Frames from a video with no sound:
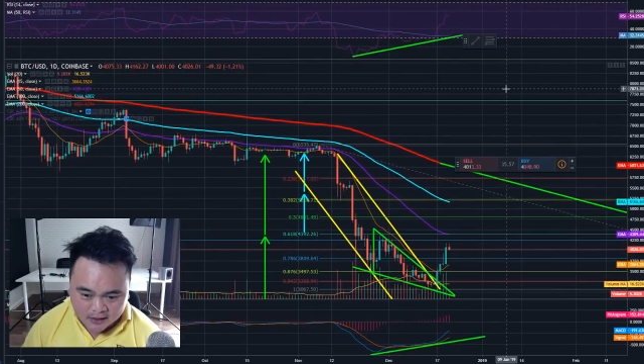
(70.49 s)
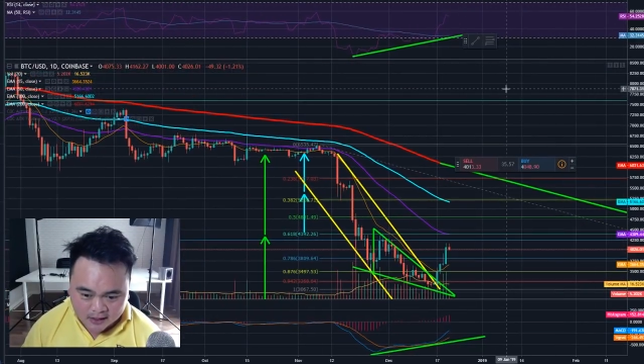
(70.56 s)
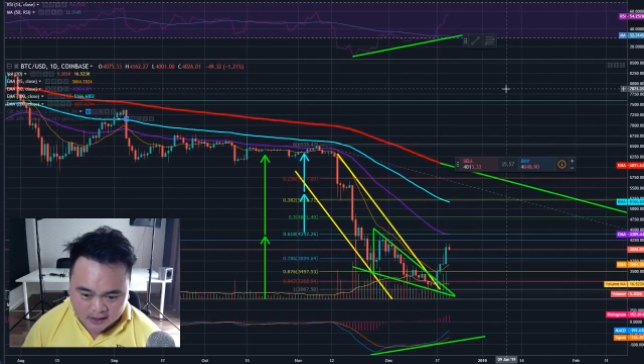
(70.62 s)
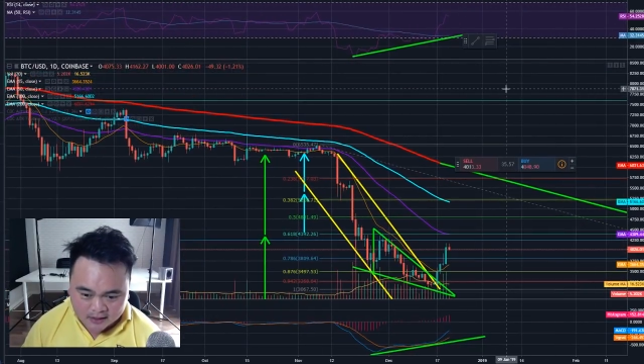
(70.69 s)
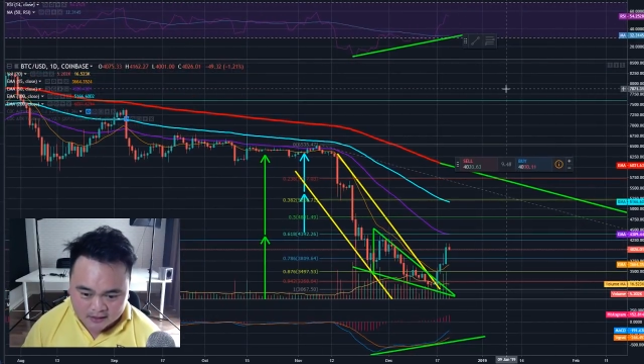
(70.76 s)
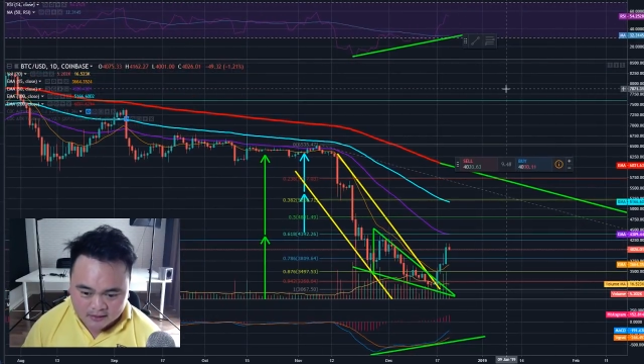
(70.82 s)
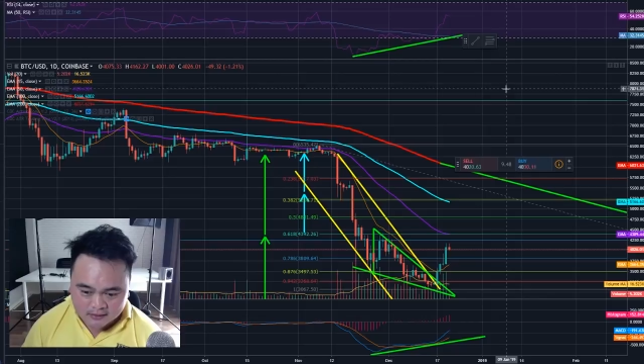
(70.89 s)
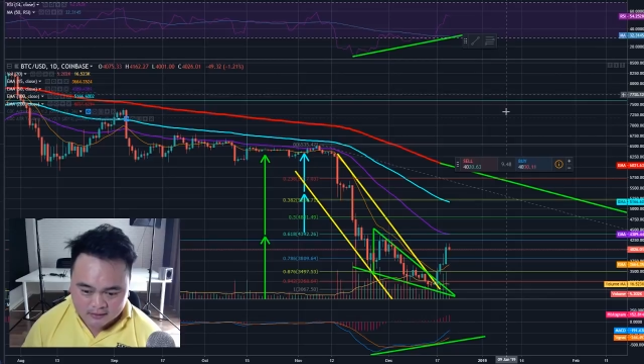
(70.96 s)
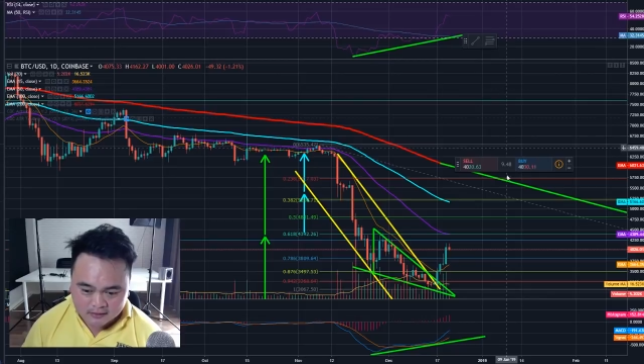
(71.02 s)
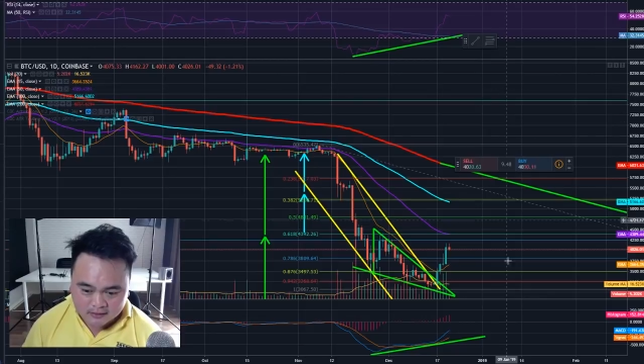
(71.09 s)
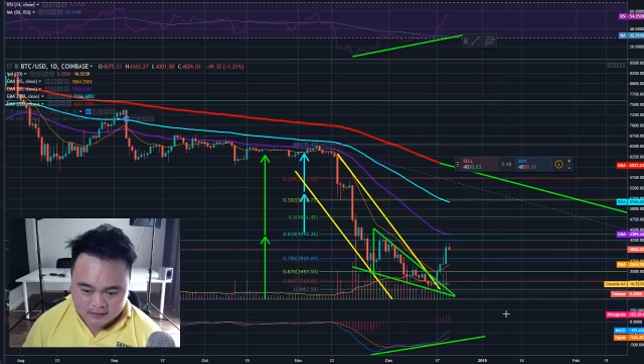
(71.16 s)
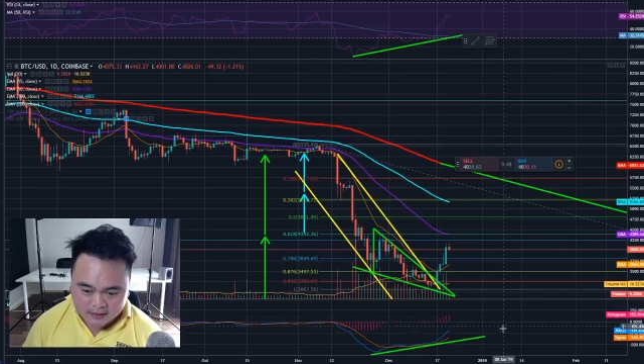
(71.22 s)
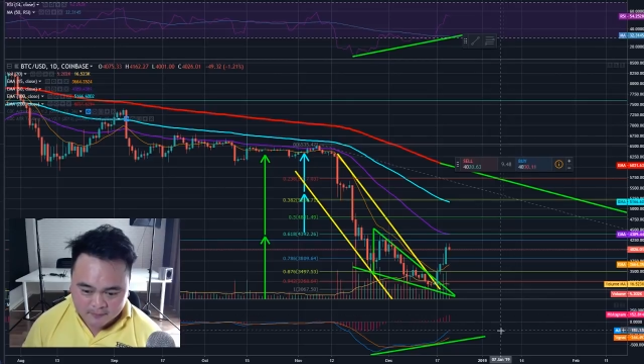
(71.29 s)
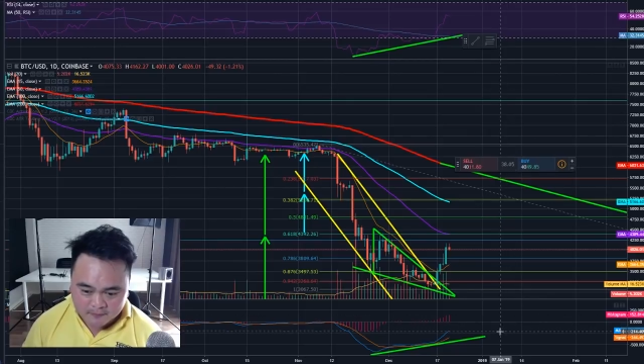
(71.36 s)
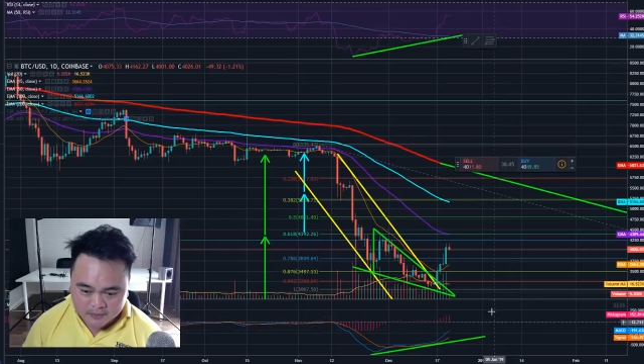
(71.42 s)
ว่า
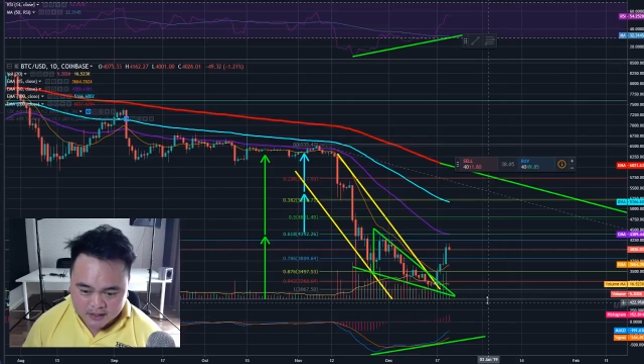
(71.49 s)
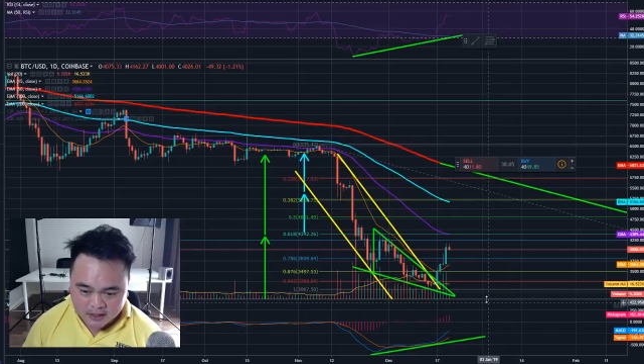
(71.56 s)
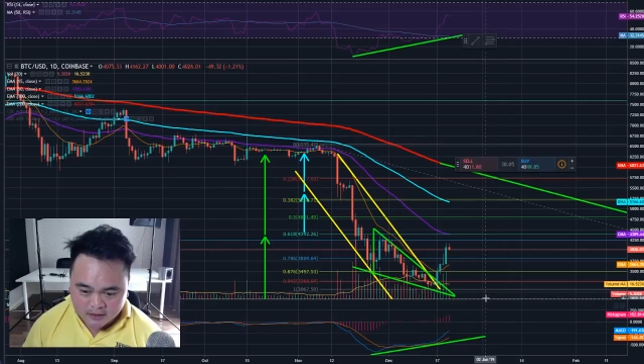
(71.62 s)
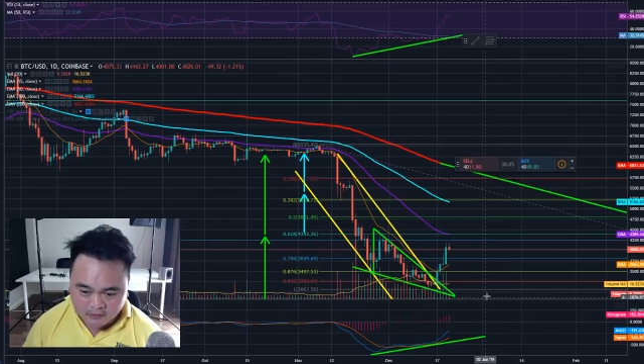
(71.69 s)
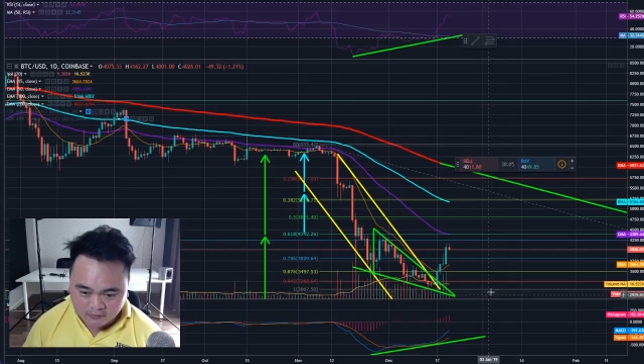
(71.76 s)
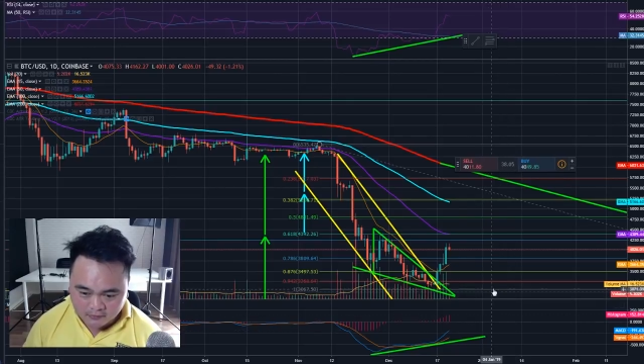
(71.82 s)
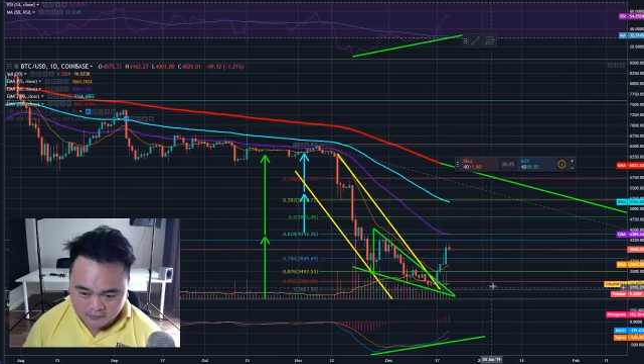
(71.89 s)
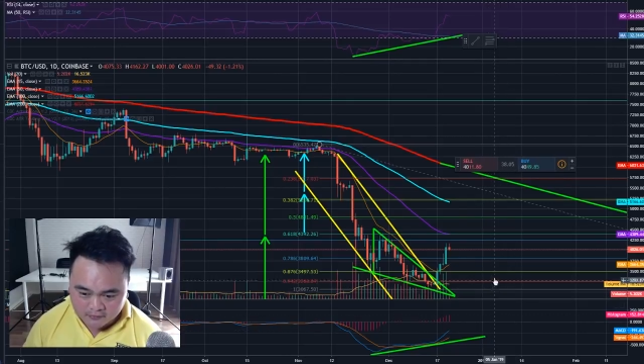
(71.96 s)
เก็บเกี่ยว